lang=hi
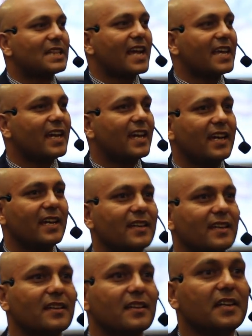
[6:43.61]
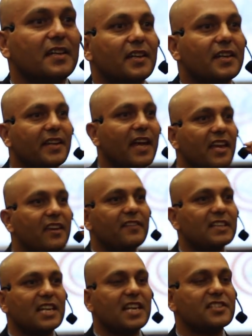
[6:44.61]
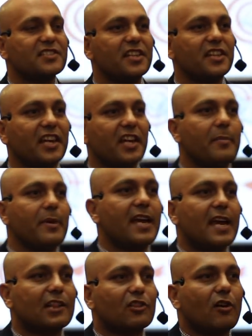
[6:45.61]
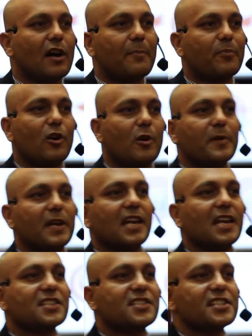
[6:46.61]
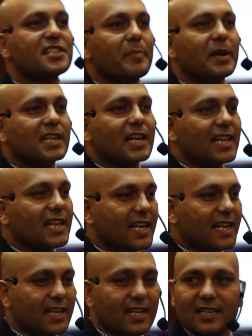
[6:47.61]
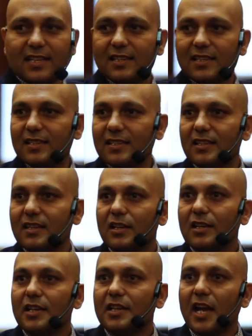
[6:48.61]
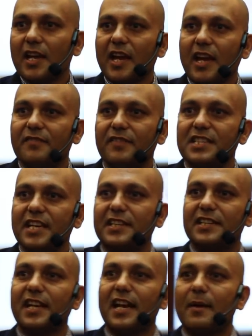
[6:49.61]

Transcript: बताई है यही वजह जिंदगी में या तो आपको अपने लक्ष्य से भटका देगी या यही वजह एक दिन